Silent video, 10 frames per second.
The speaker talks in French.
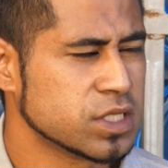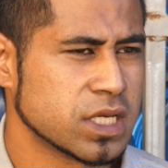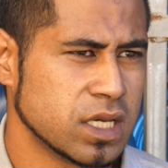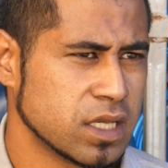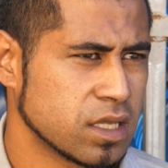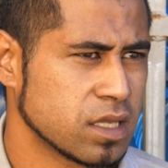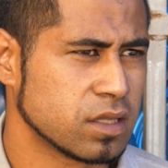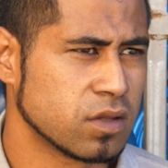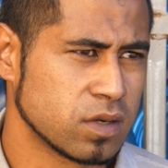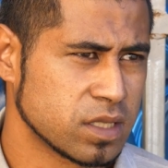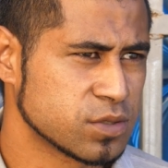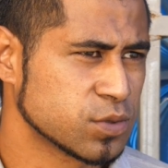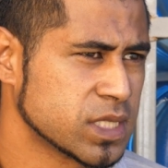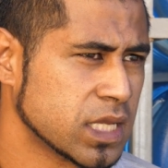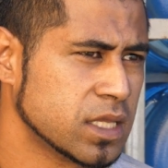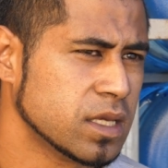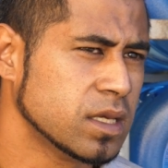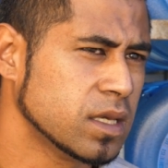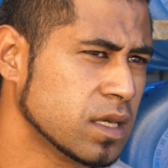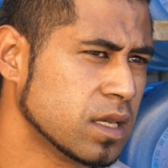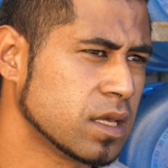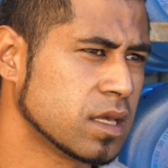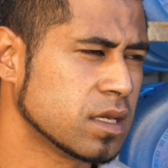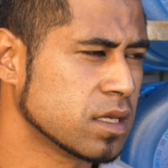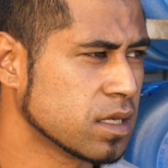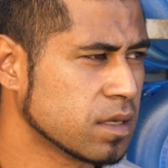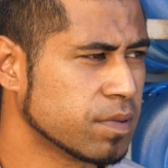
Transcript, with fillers: chez les, dans les sociétés et les